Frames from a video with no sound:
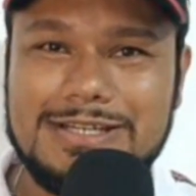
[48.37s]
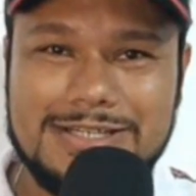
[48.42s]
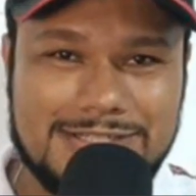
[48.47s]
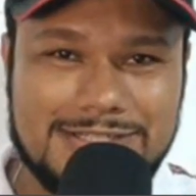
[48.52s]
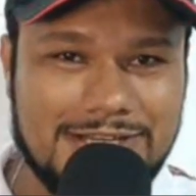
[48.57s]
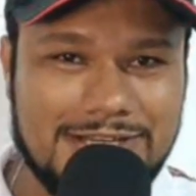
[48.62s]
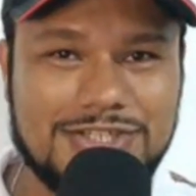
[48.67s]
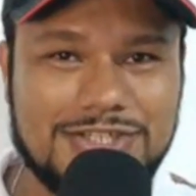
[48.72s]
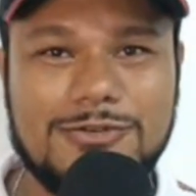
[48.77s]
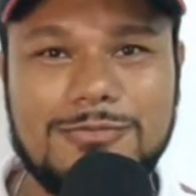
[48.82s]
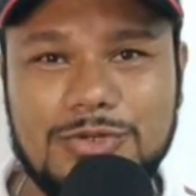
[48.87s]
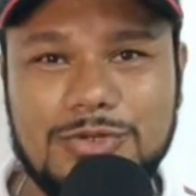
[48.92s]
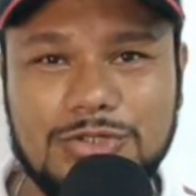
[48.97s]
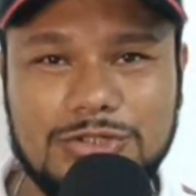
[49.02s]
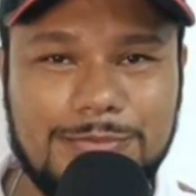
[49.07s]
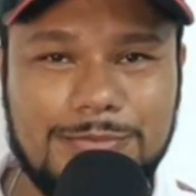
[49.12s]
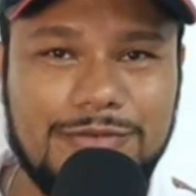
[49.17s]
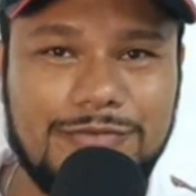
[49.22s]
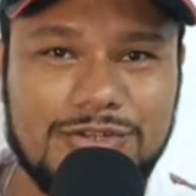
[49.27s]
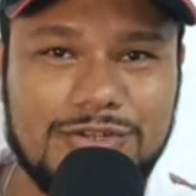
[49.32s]
Sejam
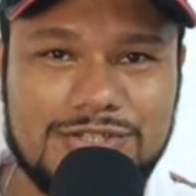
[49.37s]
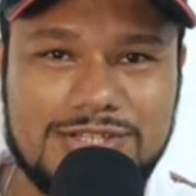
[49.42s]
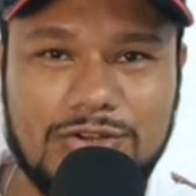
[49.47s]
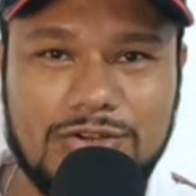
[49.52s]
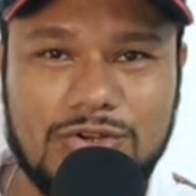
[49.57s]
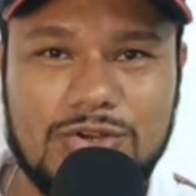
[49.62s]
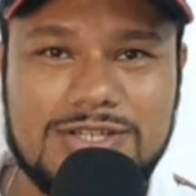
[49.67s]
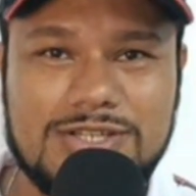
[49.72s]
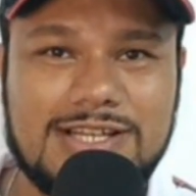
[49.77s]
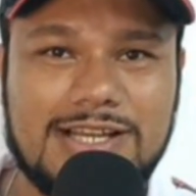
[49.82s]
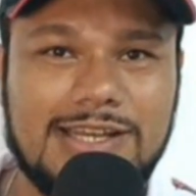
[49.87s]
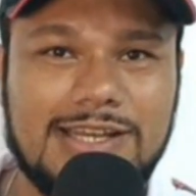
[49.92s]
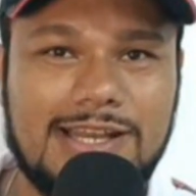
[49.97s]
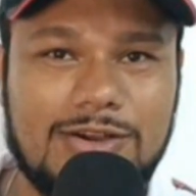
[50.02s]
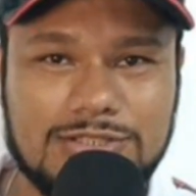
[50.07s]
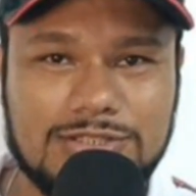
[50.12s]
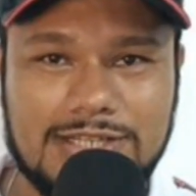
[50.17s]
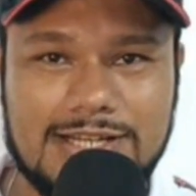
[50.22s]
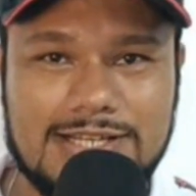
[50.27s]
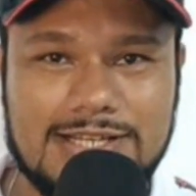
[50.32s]
muito bem-vindos ao nosso
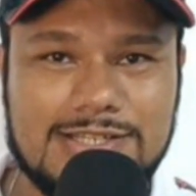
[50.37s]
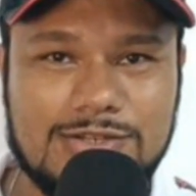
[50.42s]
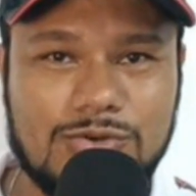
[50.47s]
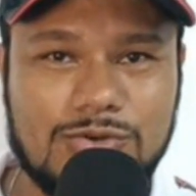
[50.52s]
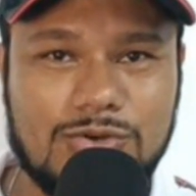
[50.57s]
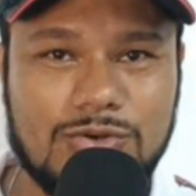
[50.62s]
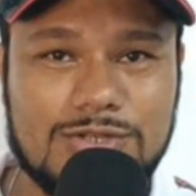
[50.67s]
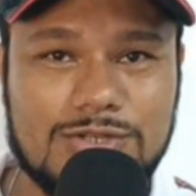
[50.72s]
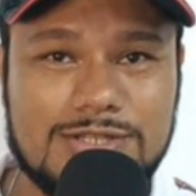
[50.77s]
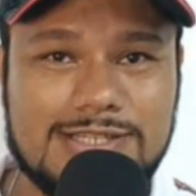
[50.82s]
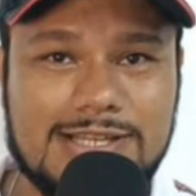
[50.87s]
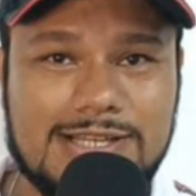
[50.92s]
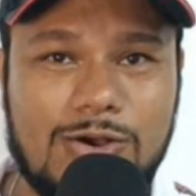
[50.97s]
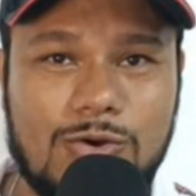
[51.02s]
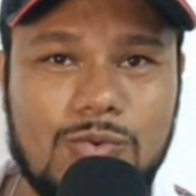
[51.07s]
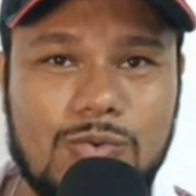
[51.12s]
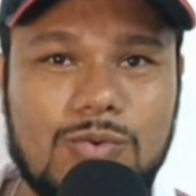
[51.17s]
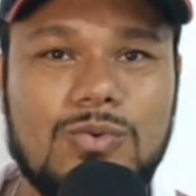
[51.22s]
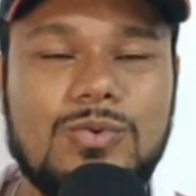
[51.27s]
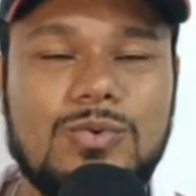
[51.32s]
canal Geração
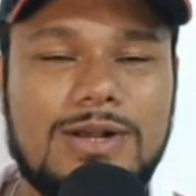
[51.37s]
Colossal,